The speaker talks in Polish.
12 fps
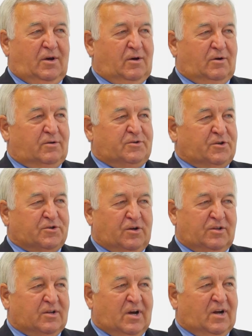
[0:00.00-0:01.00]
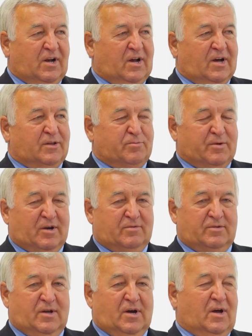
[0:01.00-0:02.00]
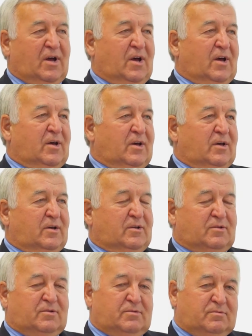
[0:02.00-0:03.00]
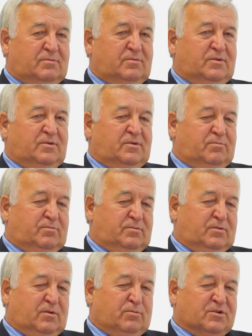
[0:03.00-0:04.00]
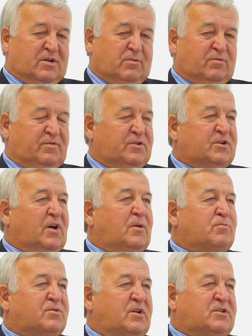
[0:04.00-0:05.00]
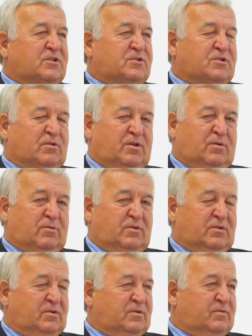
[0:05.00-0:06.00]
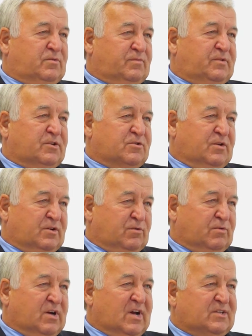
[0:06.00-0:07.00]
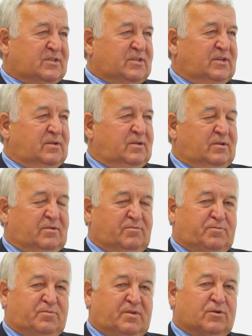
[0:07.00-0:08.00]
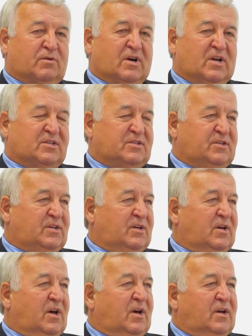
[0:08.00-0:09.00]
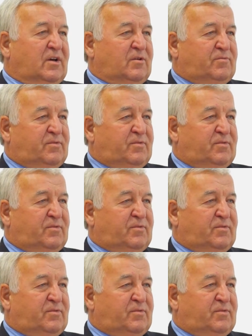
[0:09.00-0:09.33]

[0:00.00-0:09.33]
o dziesiątkach lat, prawda. E, y, no można mówić, przecież co nie, y, również o edukacji. W edukacji e,